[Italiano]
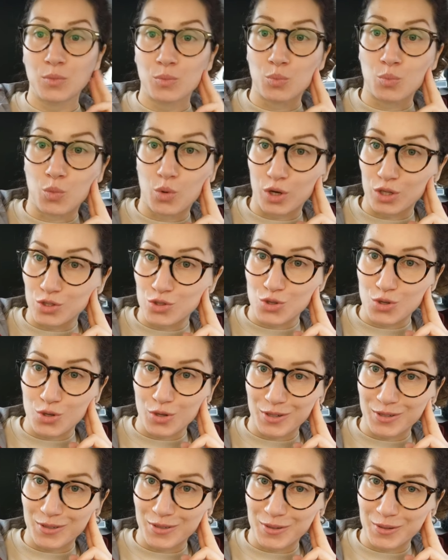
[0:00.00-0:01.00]

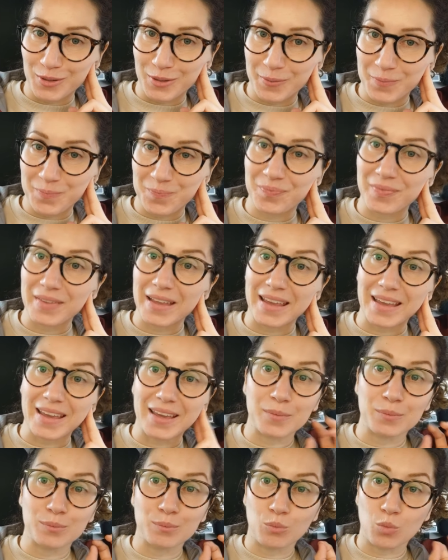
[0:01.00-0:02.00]
Buongiorno
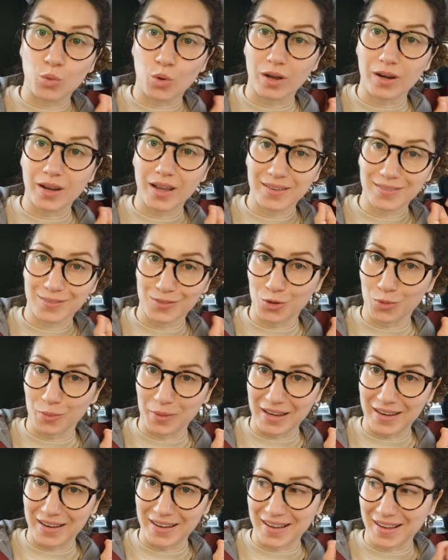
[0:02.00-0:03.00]
e buona
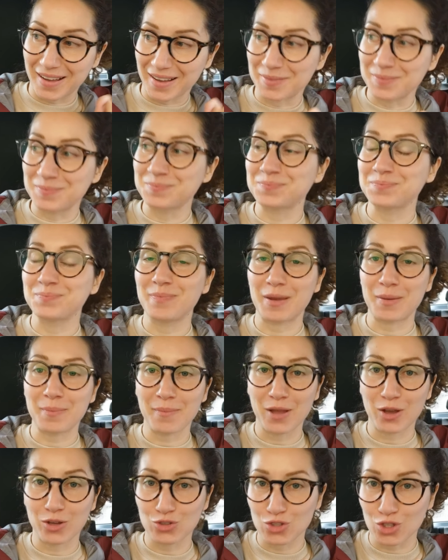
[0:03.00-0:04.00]
domenica. Per
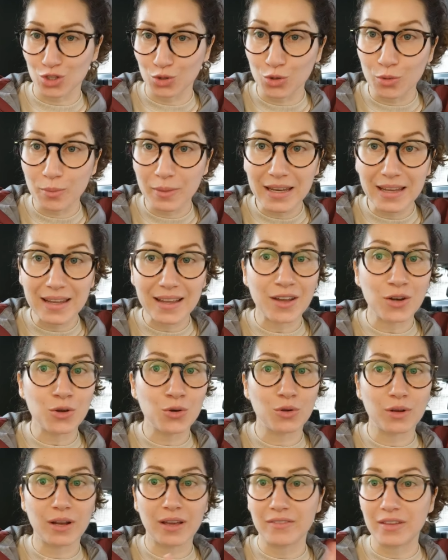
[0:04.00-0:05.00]
me oggi è domenica,
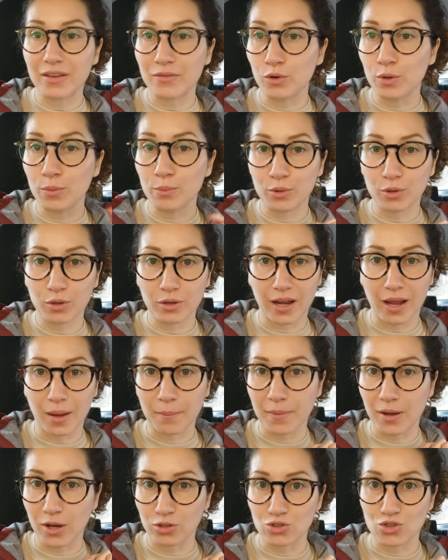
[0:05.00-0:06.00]
non avevo in
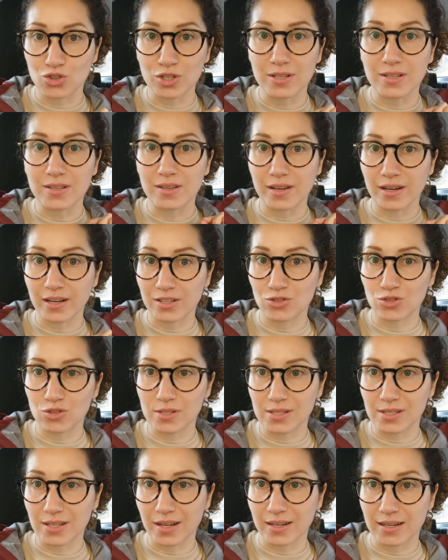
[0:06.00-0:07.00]
programma oggi di
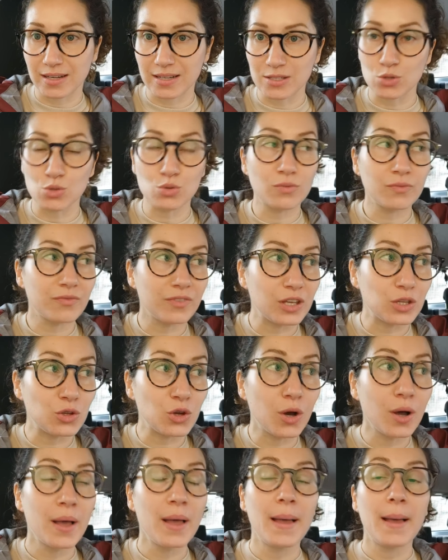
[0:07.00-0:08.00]
registrare nessun
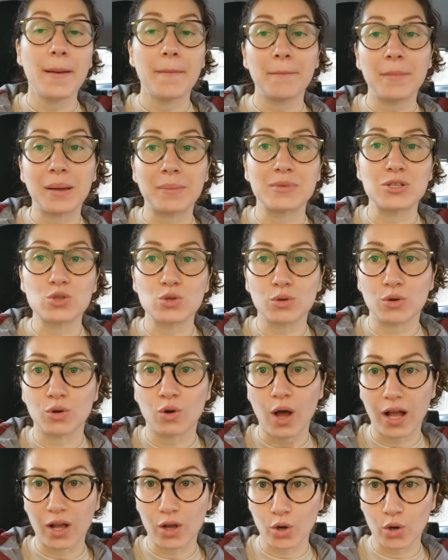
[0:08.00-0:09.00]
video, ma mi
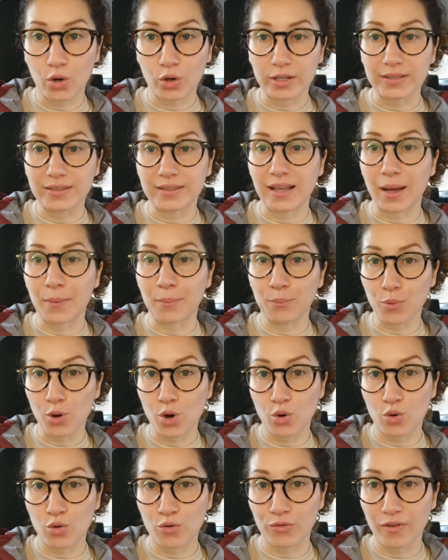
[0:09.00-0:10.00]
sono accorta
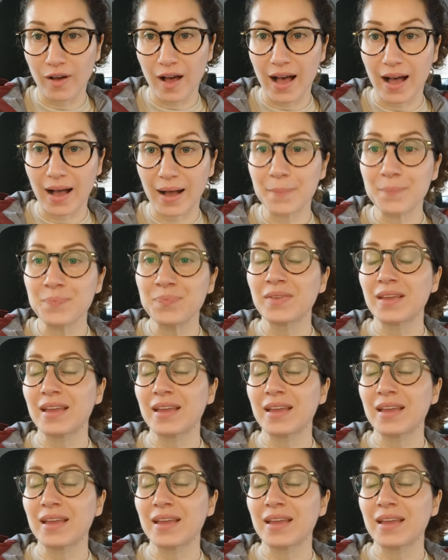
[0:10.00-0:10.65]
poco fa